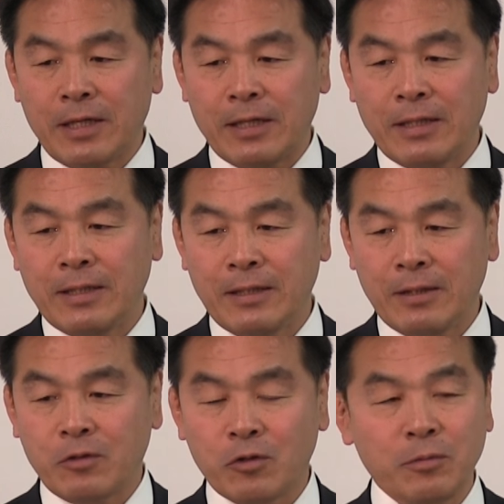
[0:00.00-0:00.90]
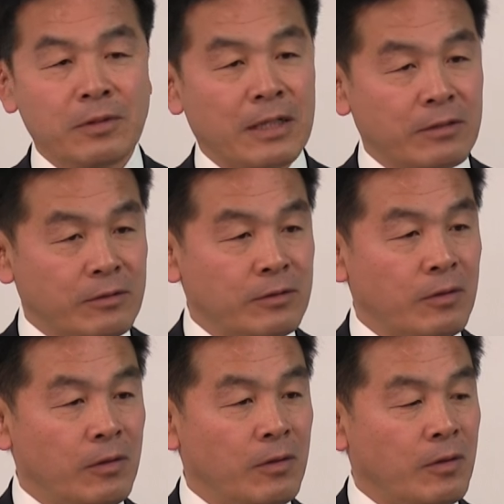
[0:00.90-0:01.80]
代国文
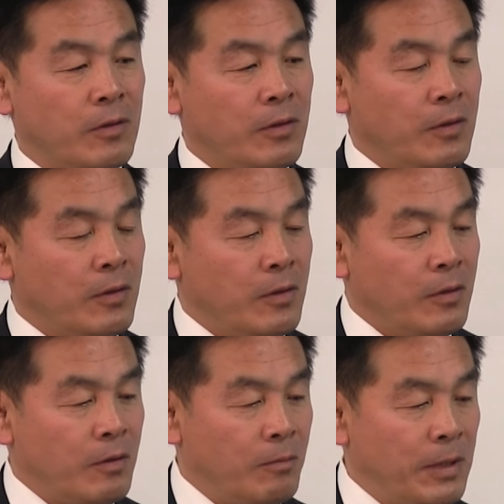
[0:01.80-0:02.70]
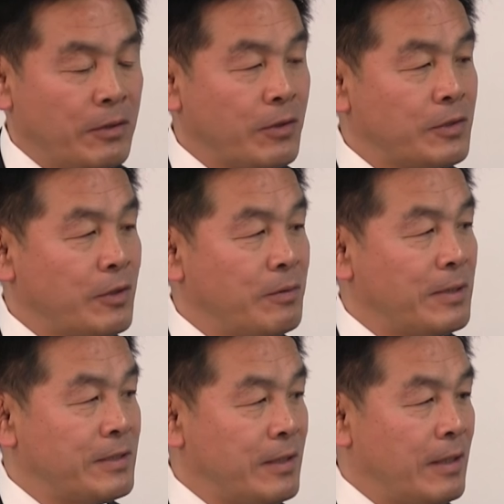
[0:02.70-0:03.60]
学を勉強しており
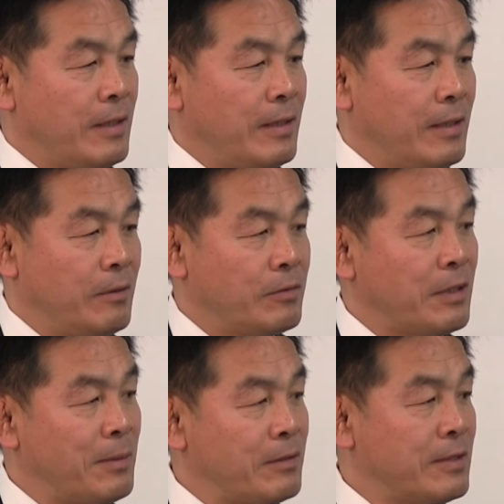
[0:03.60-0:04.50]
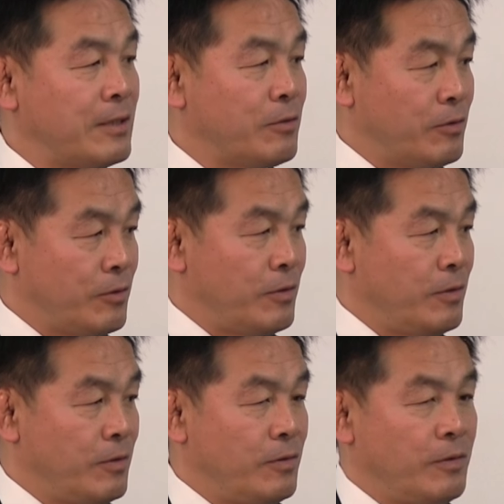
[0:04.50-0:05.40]
まして、歌枕という
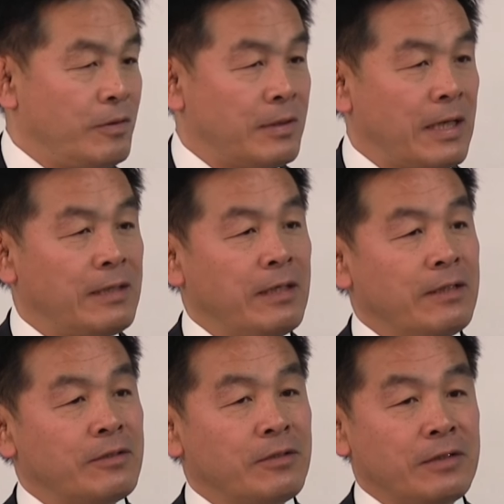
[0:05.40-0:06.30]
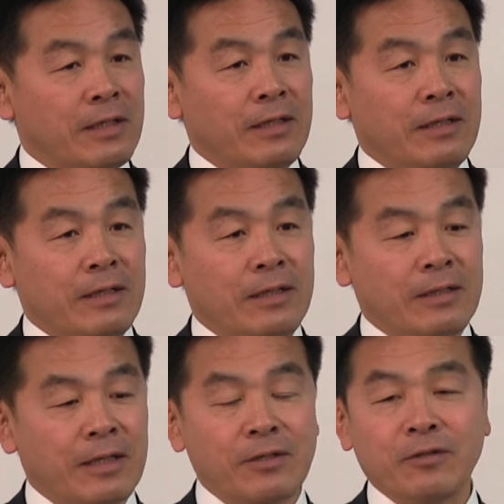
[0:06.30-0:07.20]
概念について
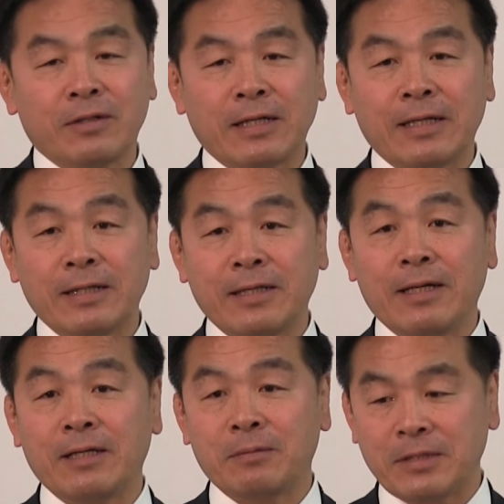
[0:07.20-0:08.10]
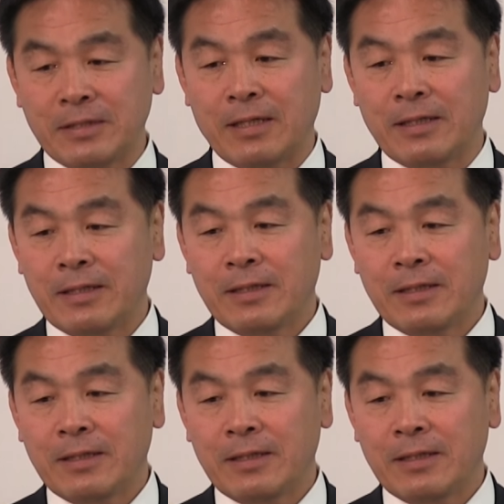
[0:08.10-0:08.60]
研究課題でありました。